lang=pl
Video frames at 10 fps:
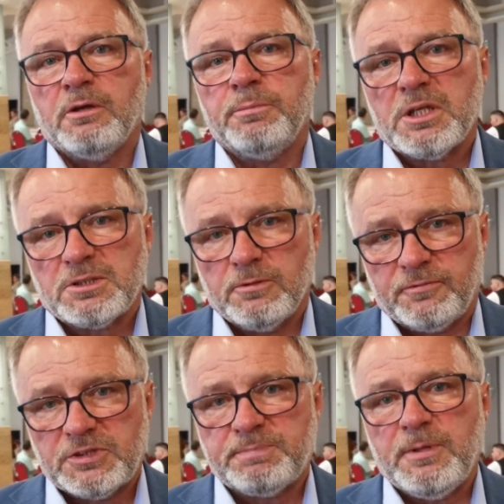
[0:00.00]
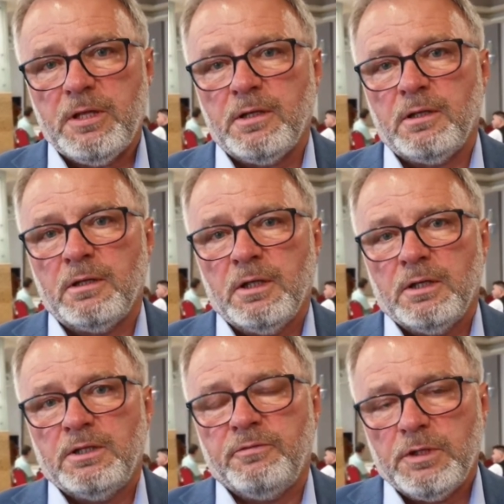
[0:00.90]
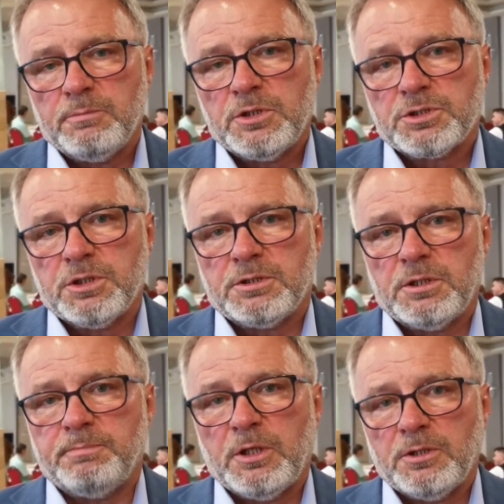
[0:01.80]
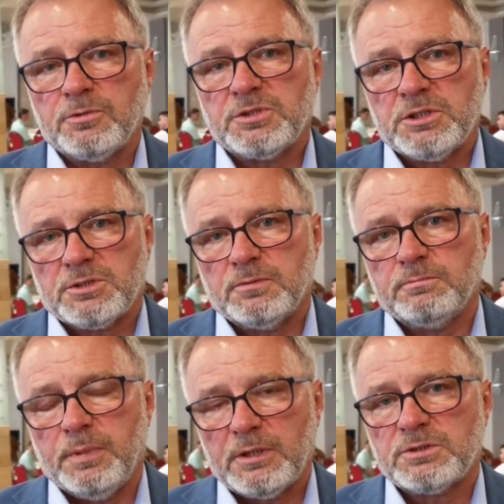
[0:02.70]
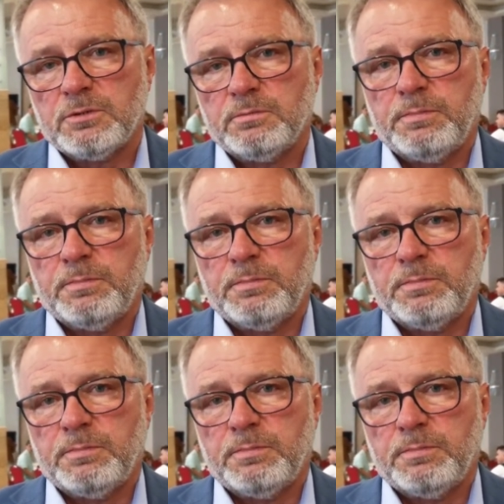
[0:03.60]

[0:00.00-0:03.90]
Miasto wspiera i wiemy, że te pieniądze są bardzo,